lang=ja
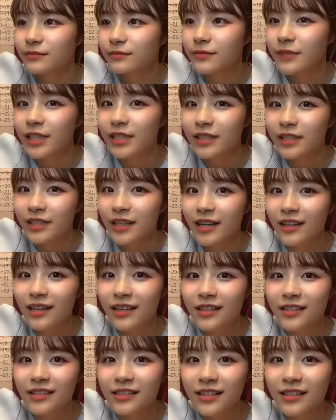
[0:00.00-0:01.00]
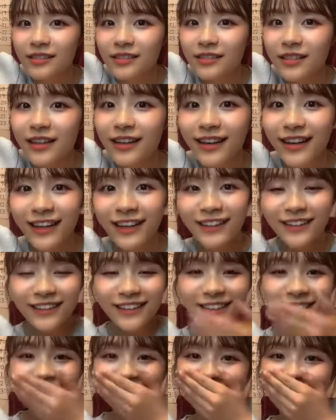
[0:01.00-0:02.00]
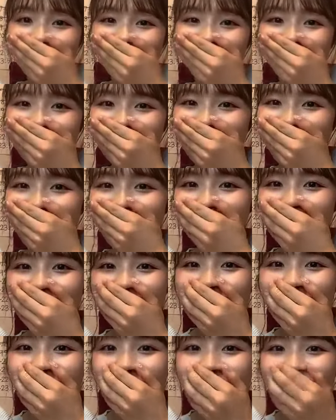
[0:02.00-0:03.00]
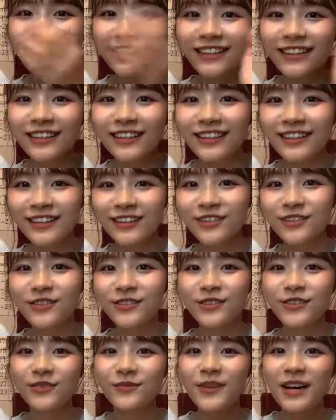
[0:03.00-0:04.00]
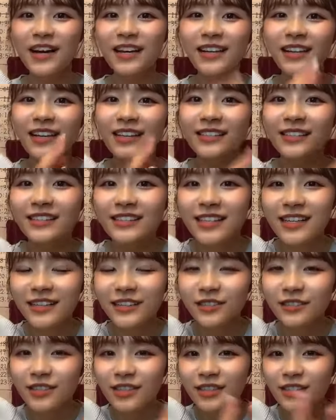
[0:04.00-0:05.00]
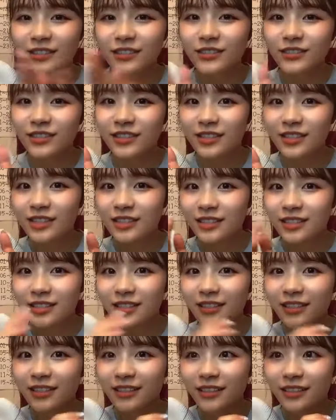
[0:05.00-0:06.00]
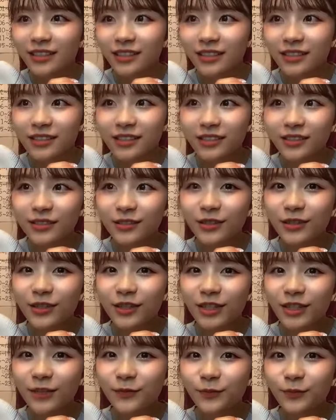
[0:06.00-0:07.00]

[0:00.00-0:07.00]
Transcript: 2にかなり近づいたあ本当だ五万八千九百十一すごい